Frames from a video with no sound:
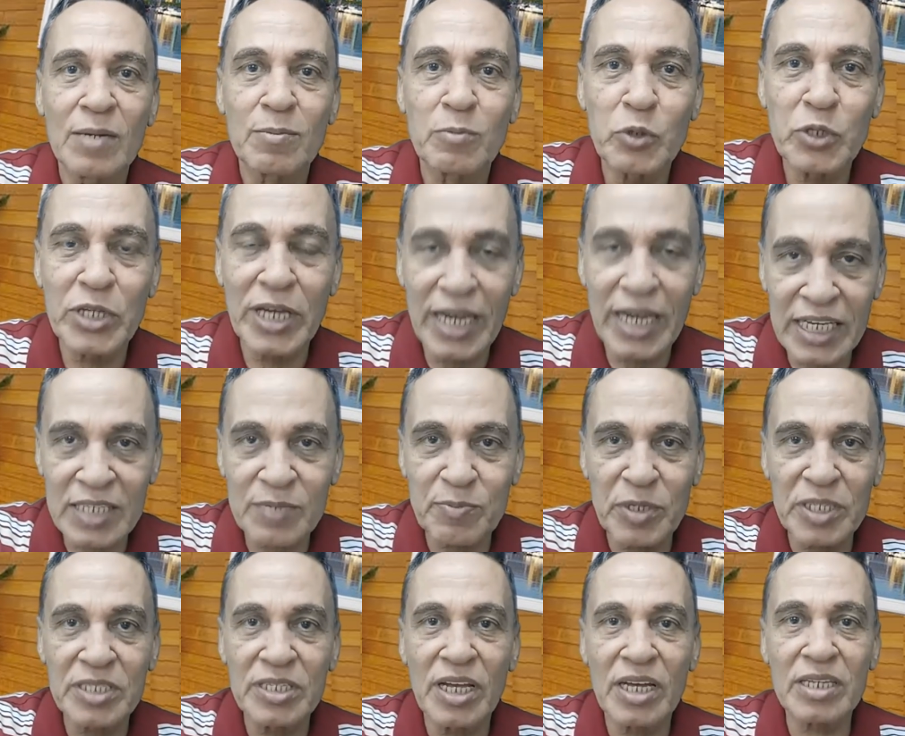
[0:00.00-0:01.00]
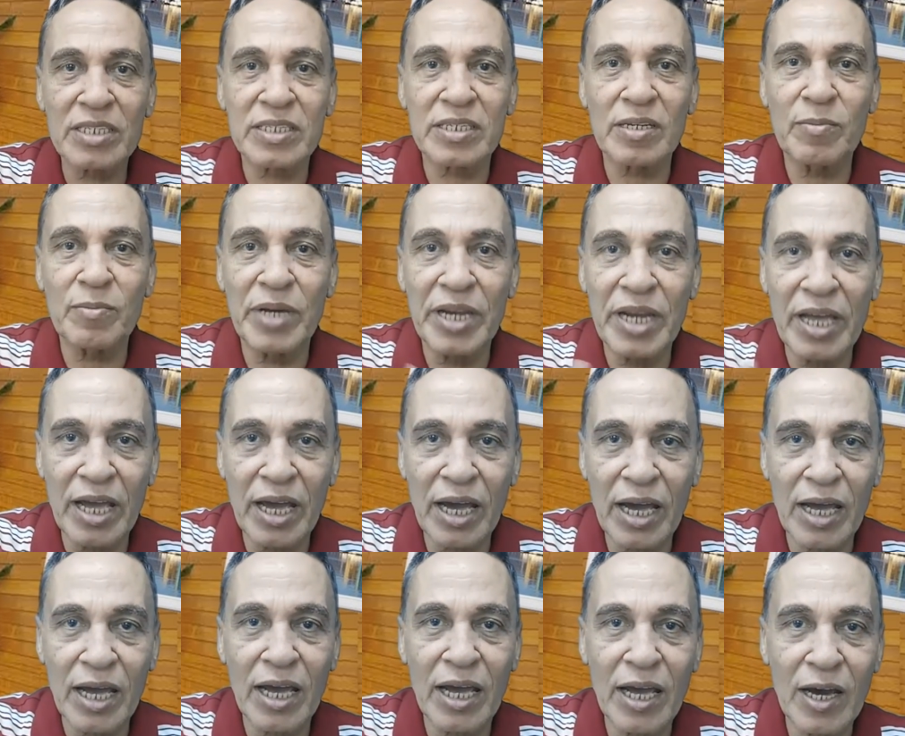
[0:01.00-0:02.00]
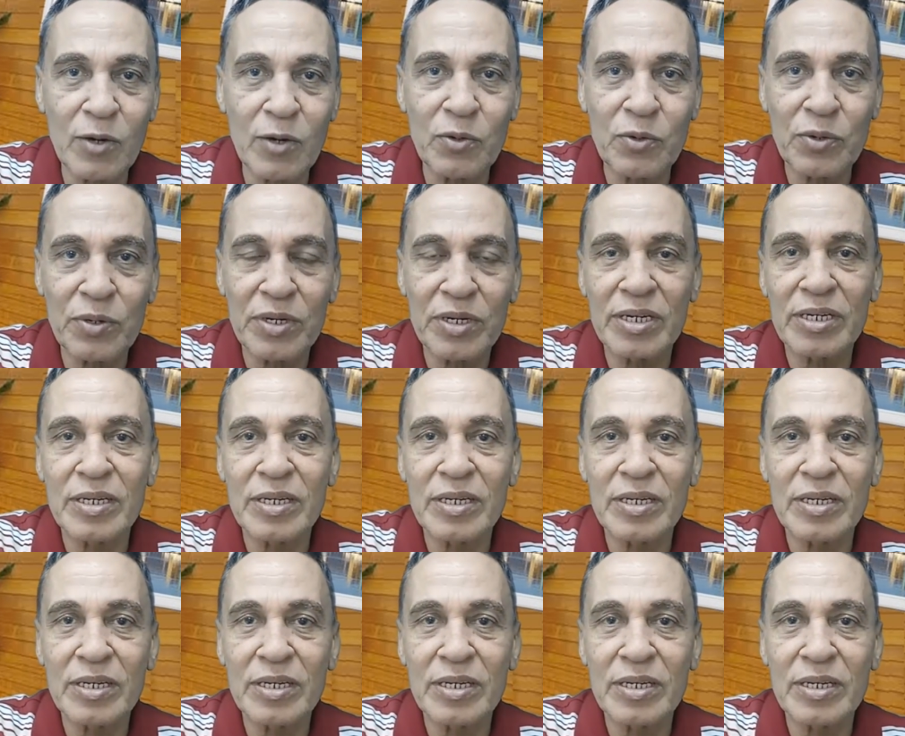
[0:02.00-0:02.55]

متلازمة نقص المناعة أو